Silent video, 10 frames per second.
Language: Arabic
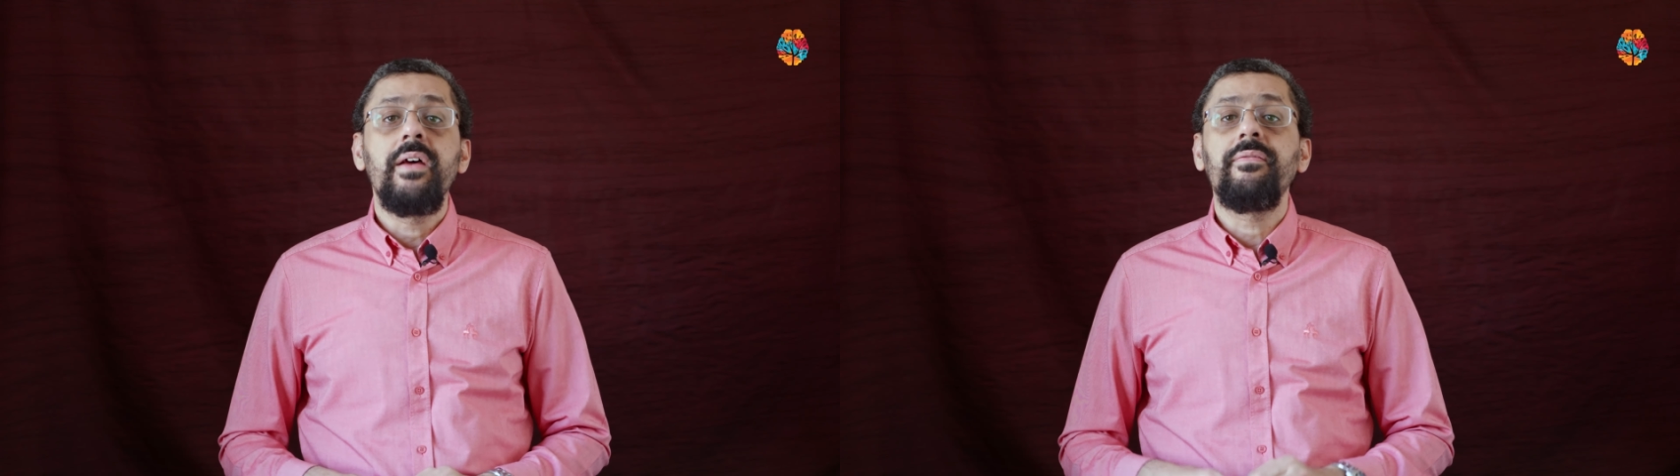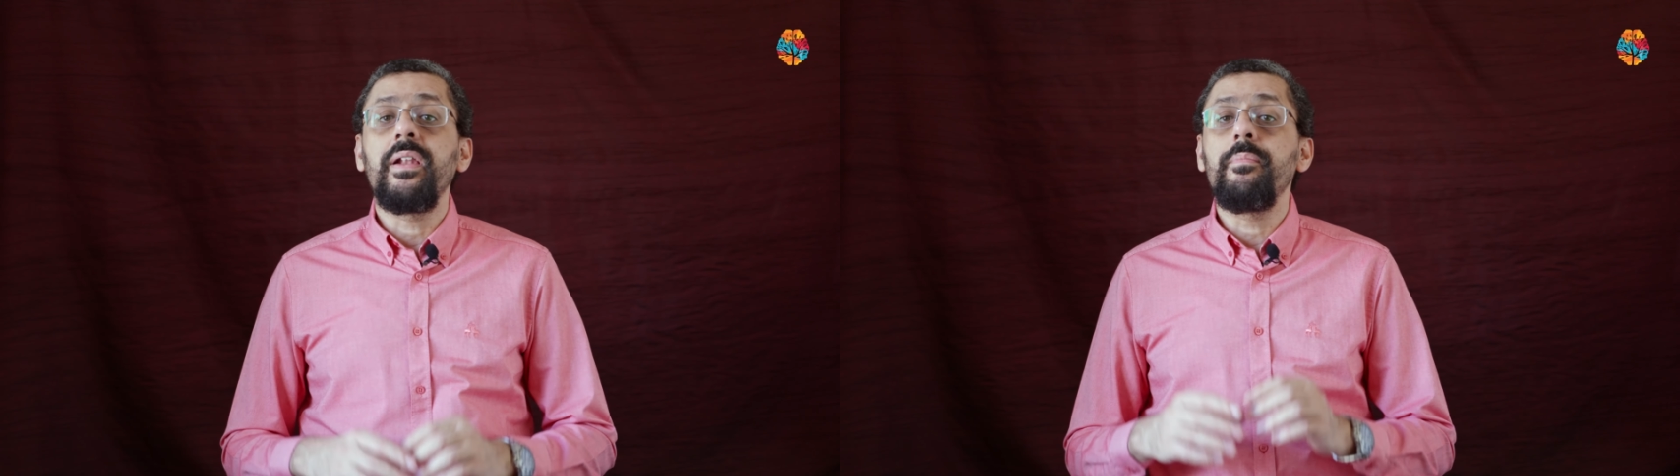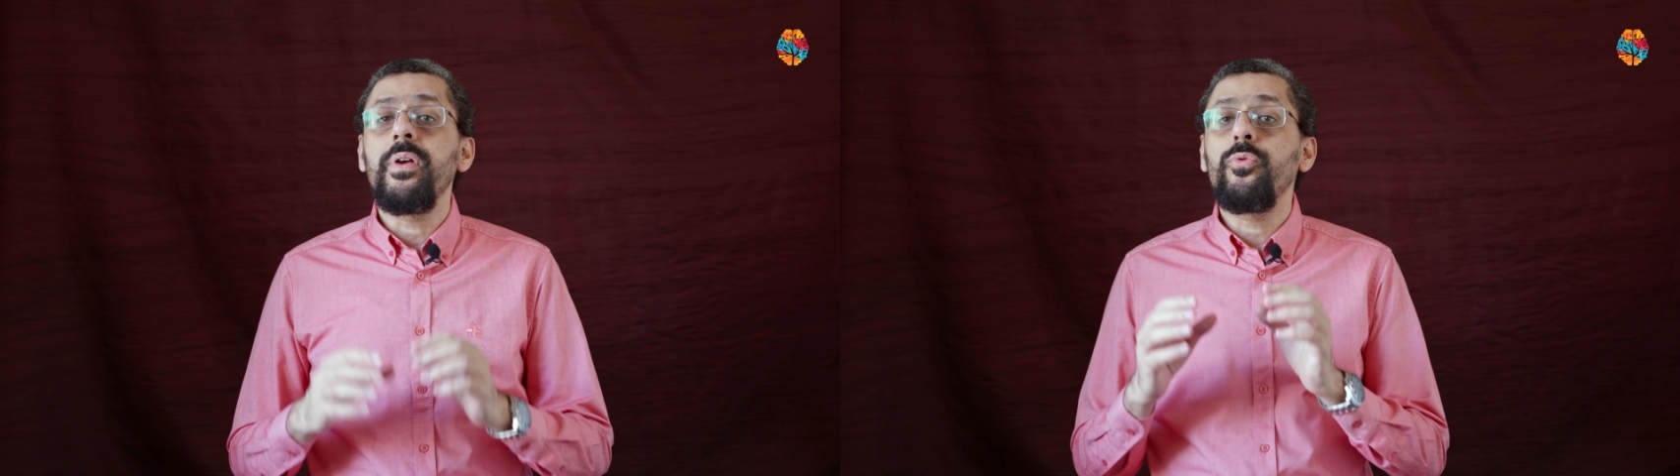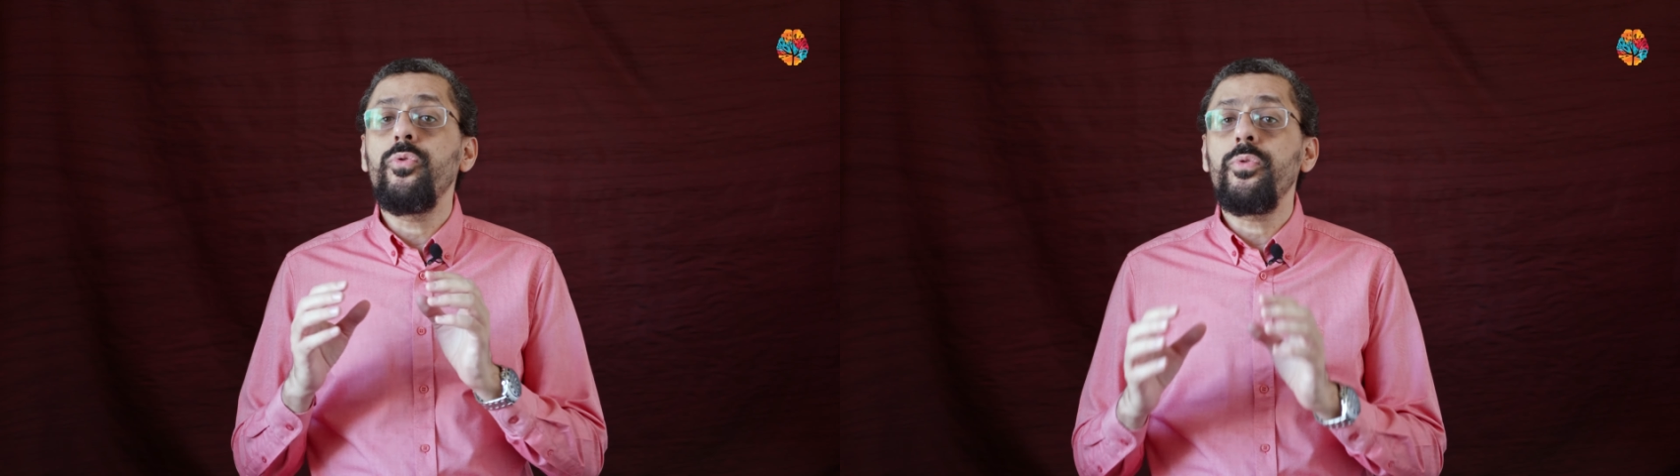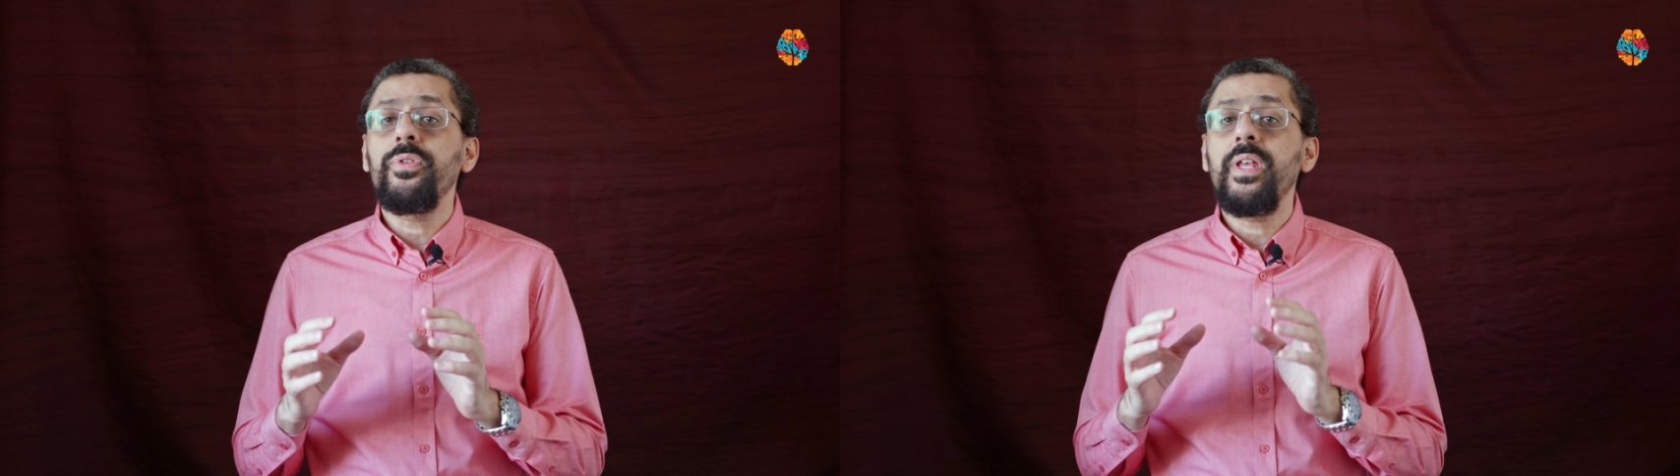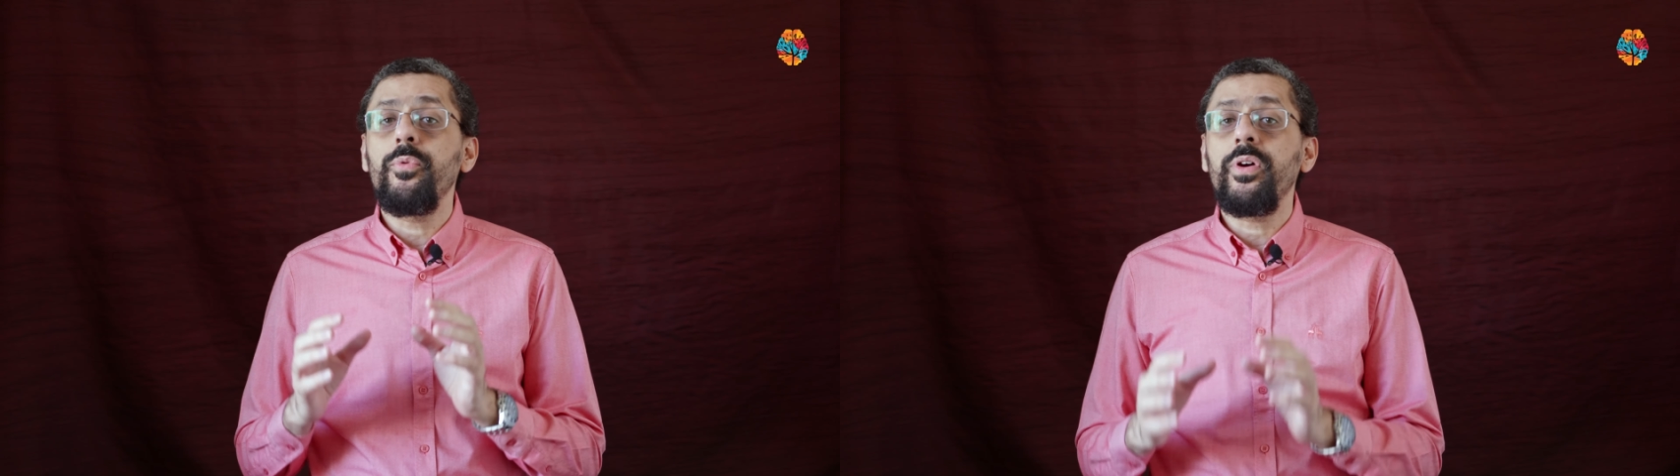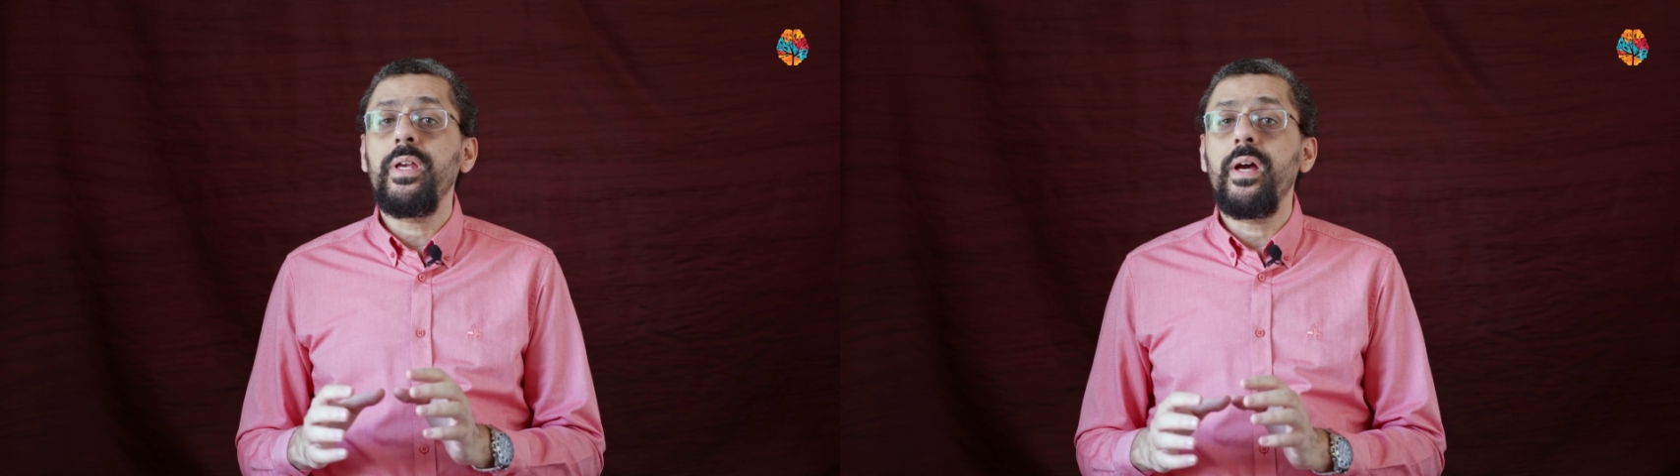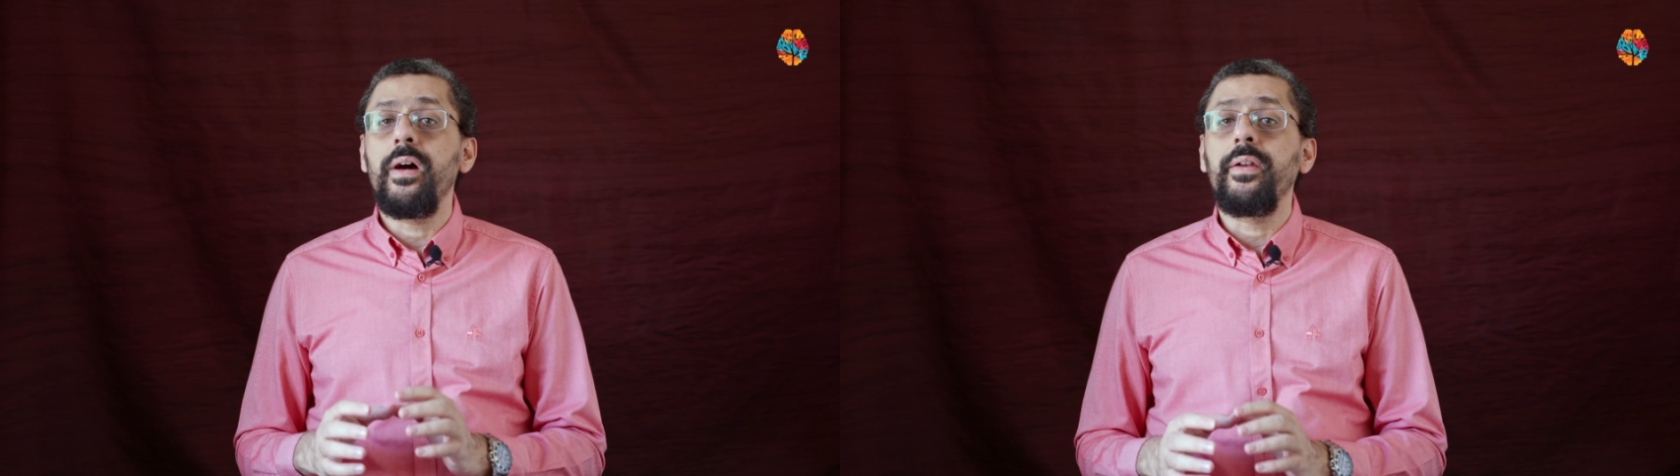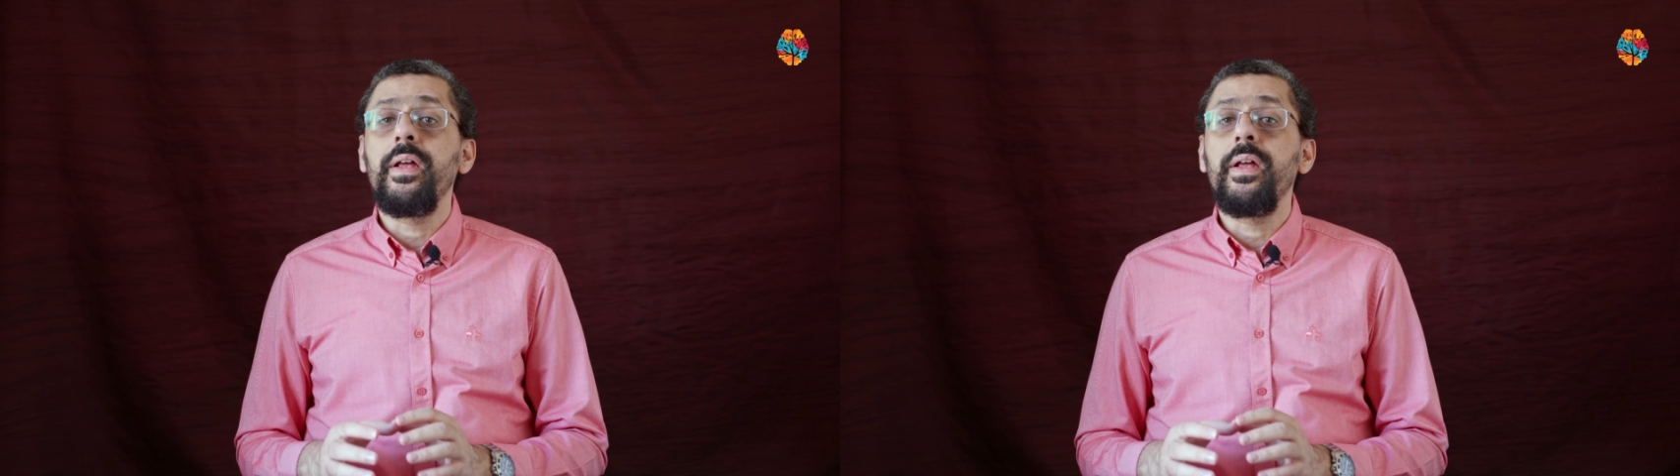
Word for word: فلما يكون قدامه خيار